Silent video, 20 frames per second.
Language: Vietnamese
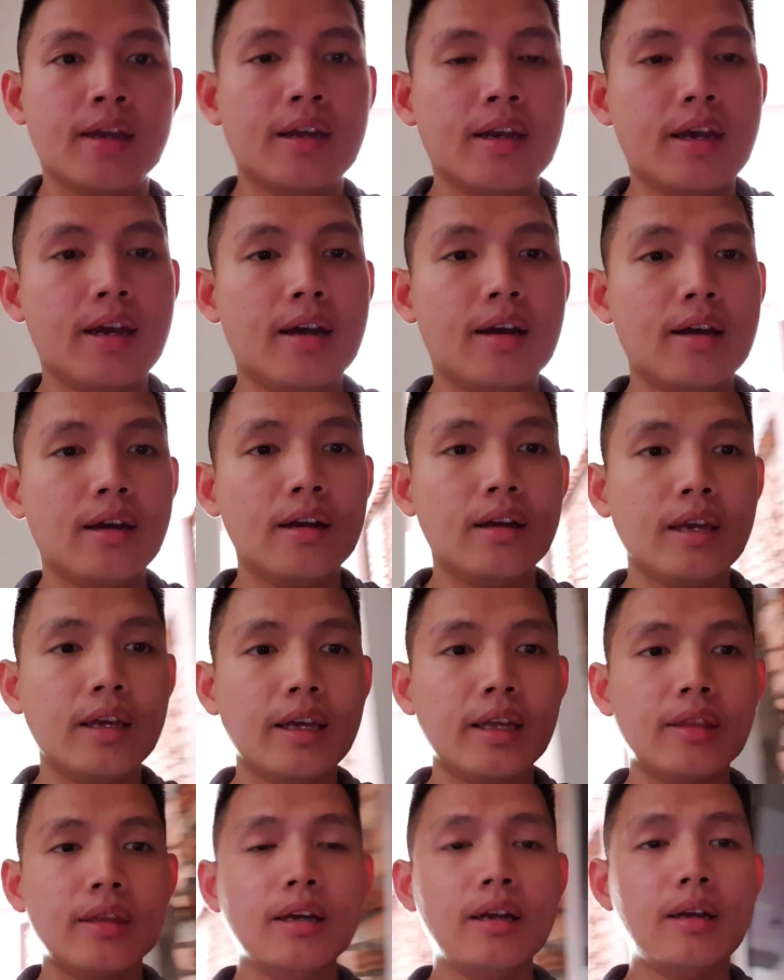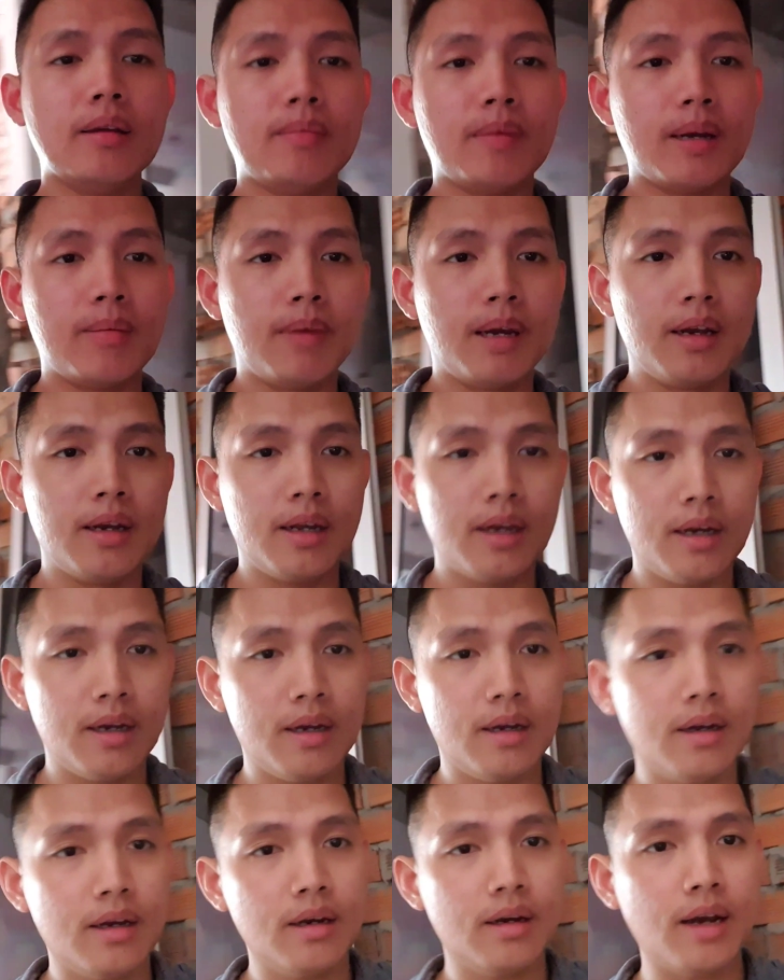đó cái cách thức mà mình
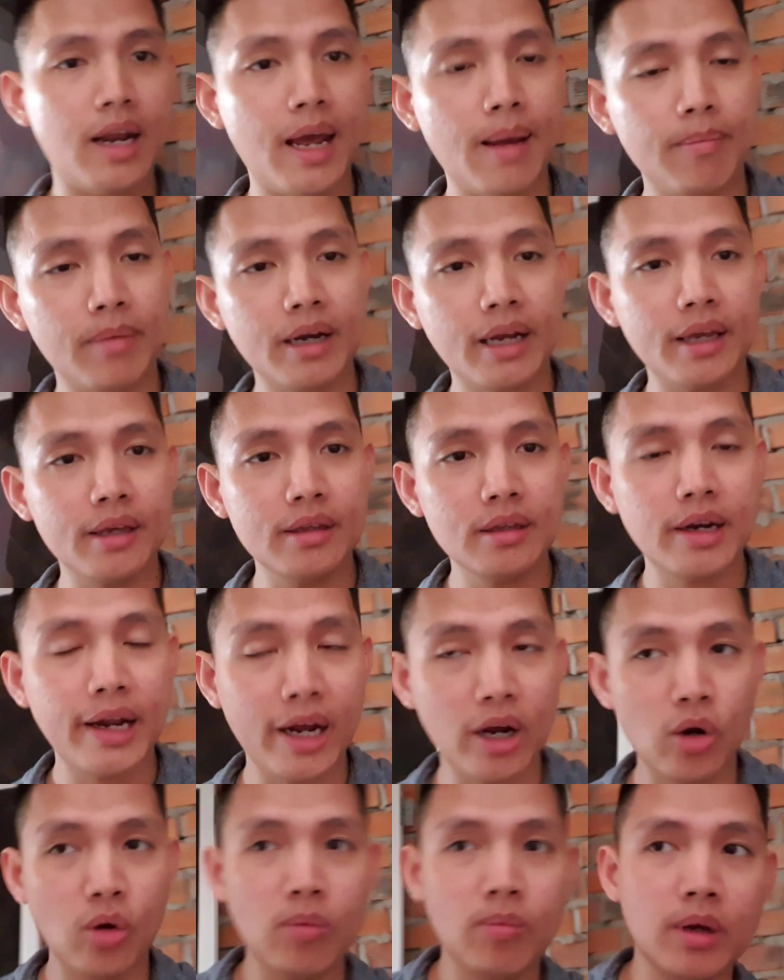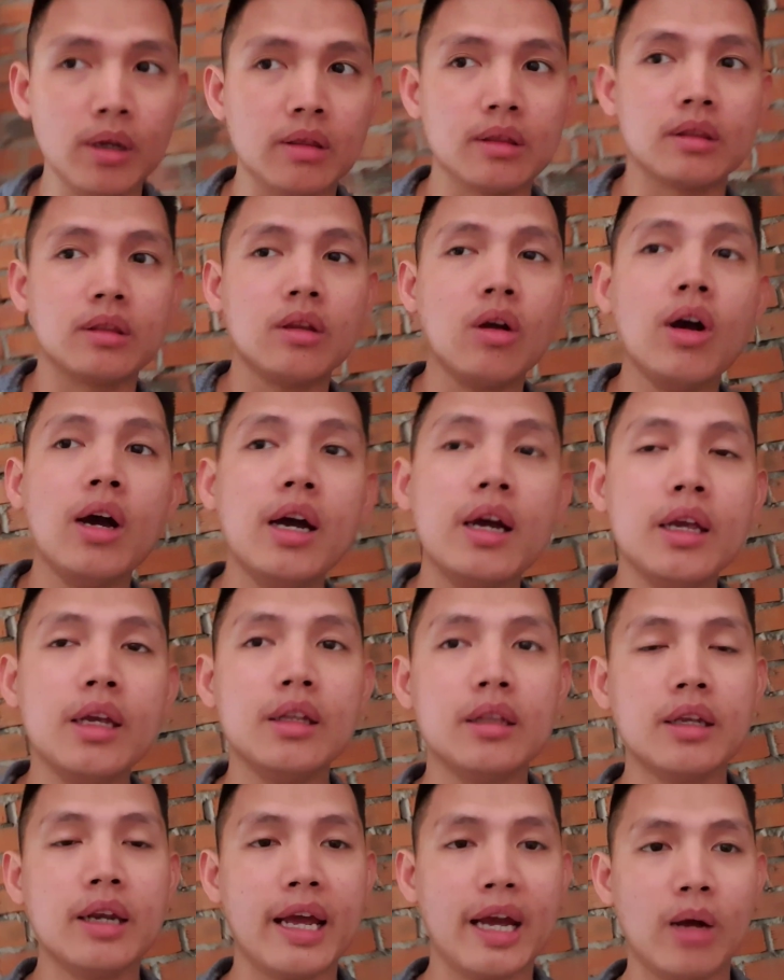uh, làm cái này như thế nào mình thuê như
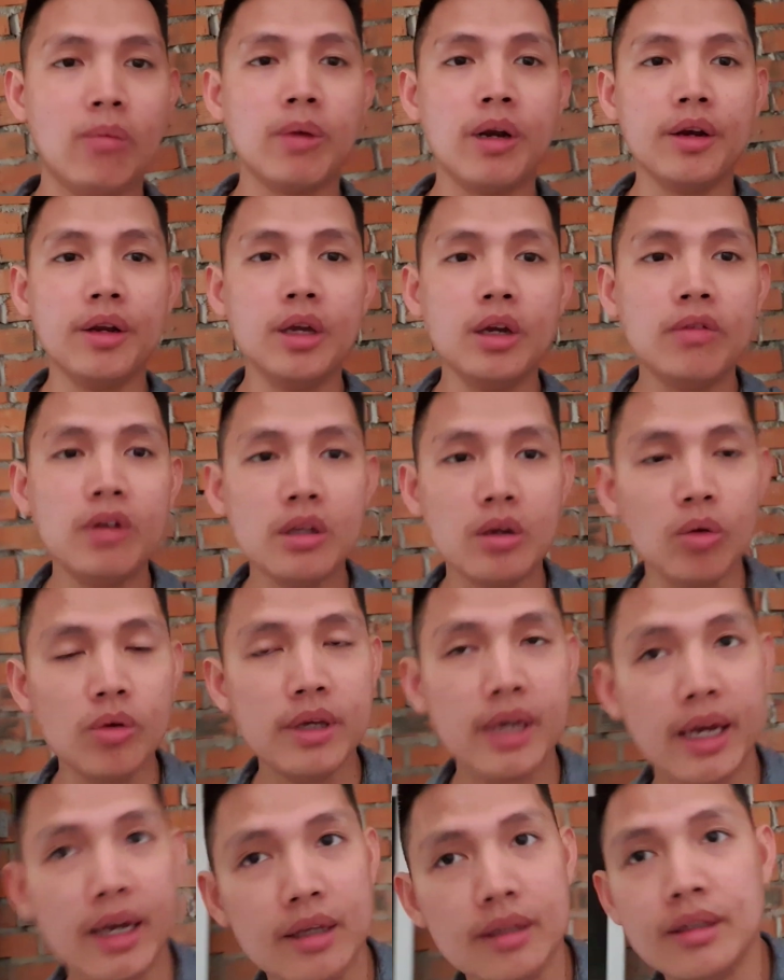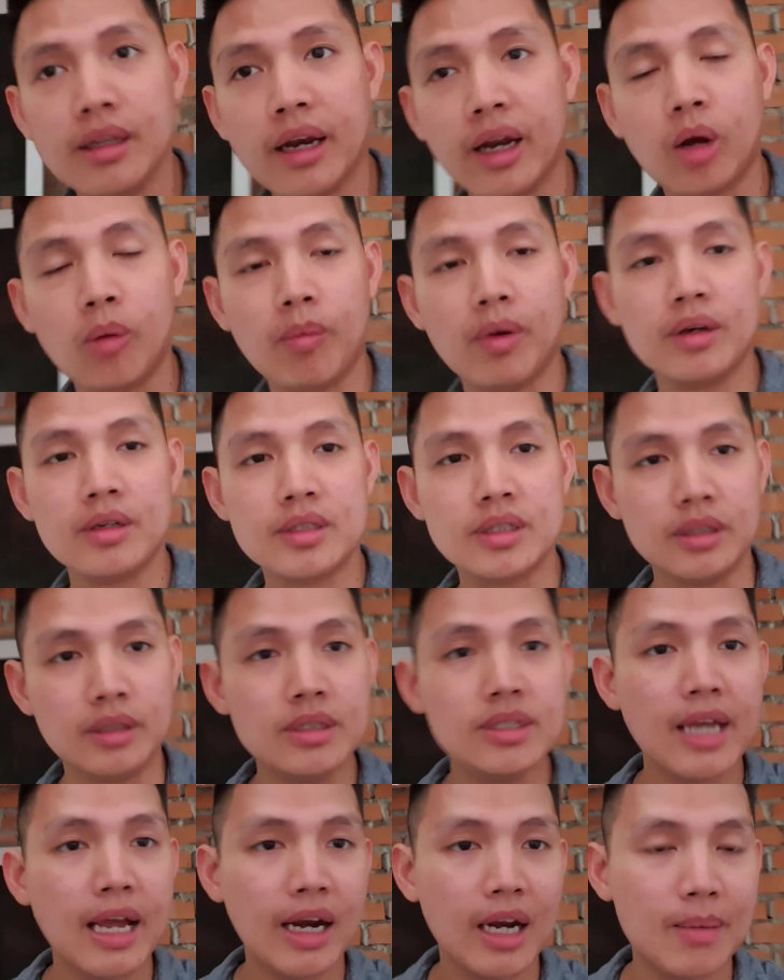thế nào mình deal với chủ nhà như thế nào mình sửa
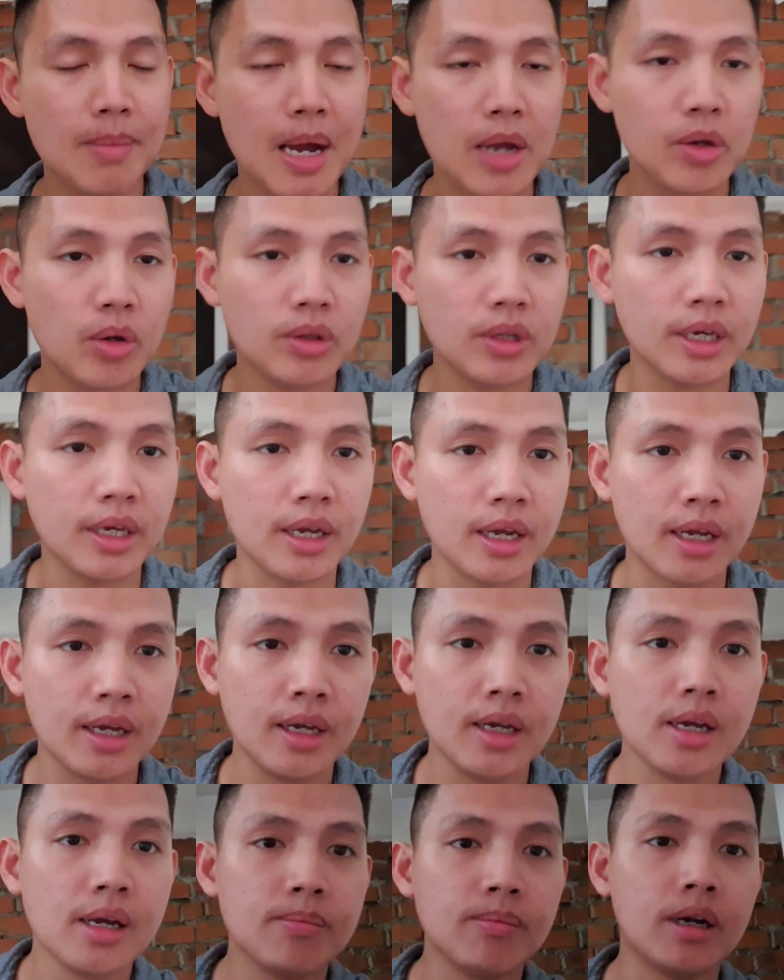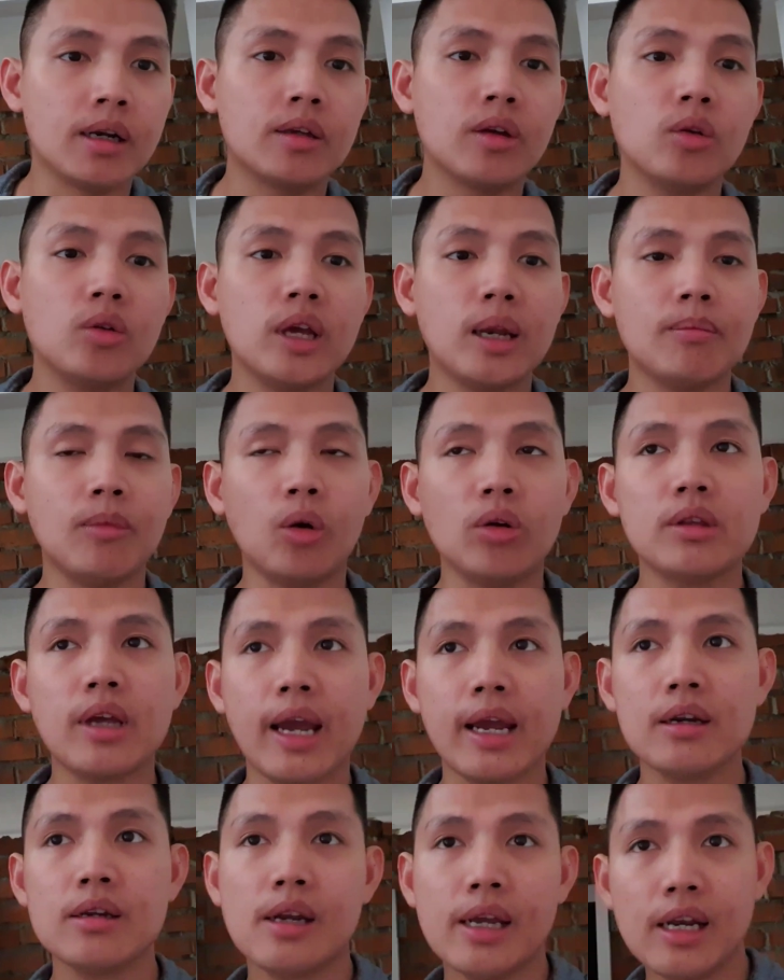sang là bao nhiêu tiền mình kinh doanh mỗi
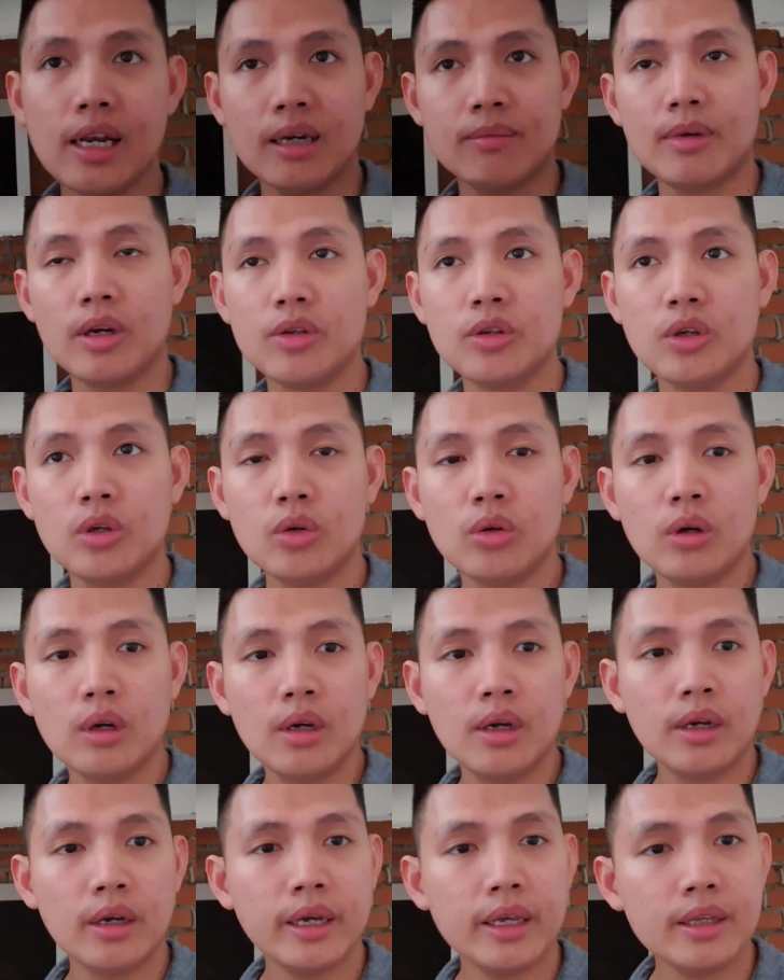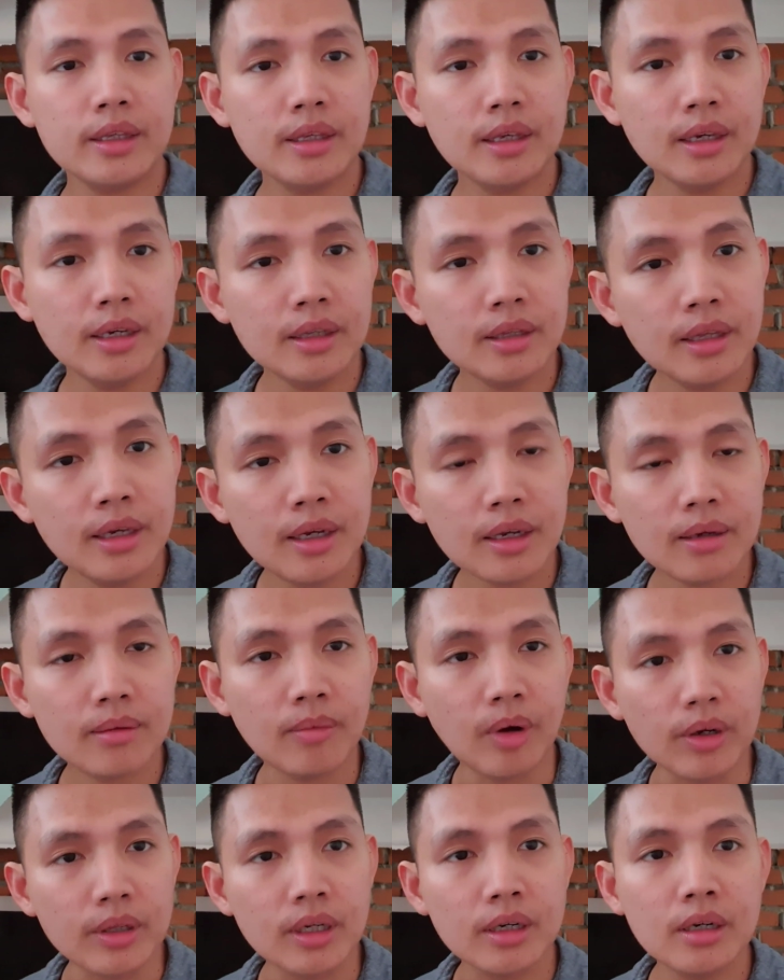tháng nó lấy lại bao nhiêu cái chi tiết
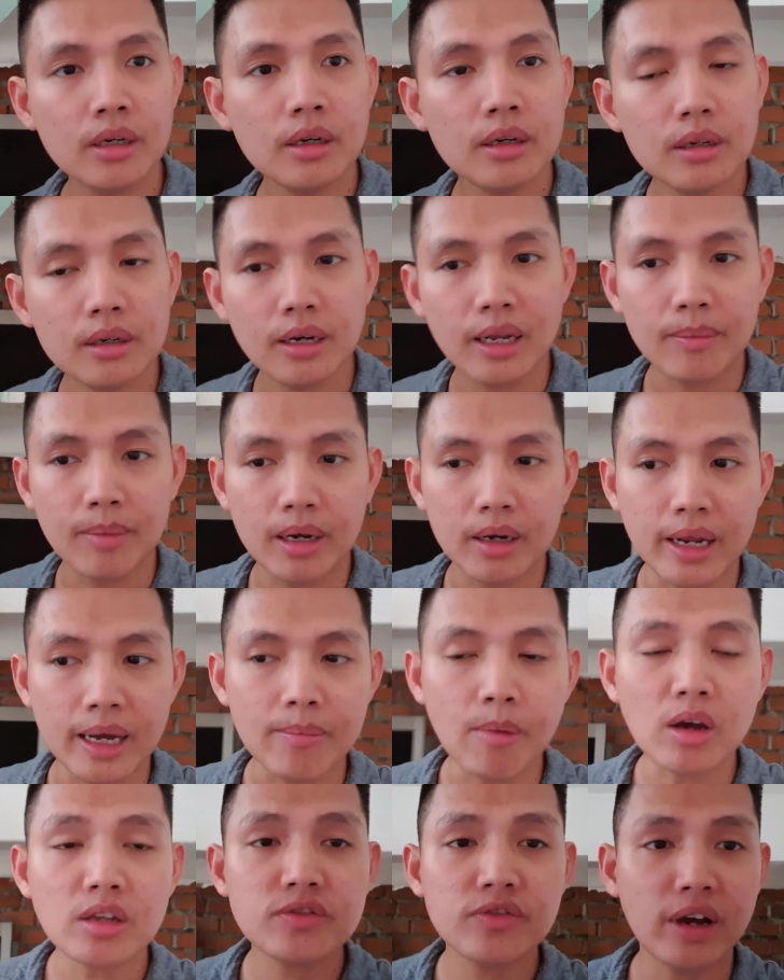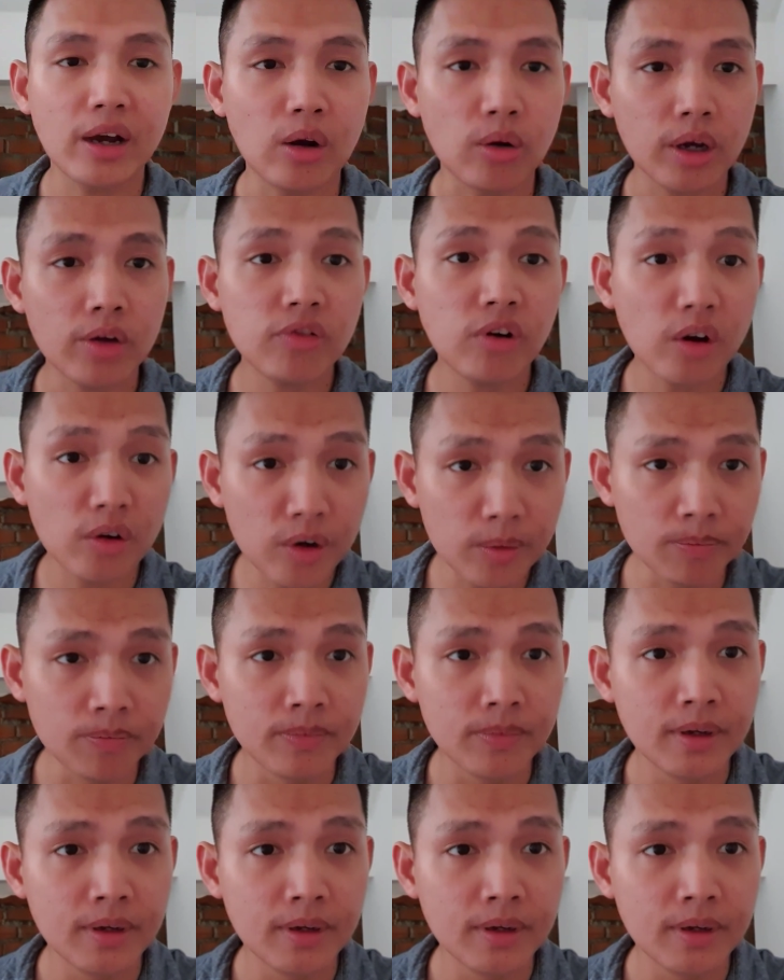mọi thứ là mình đã post vào cái forum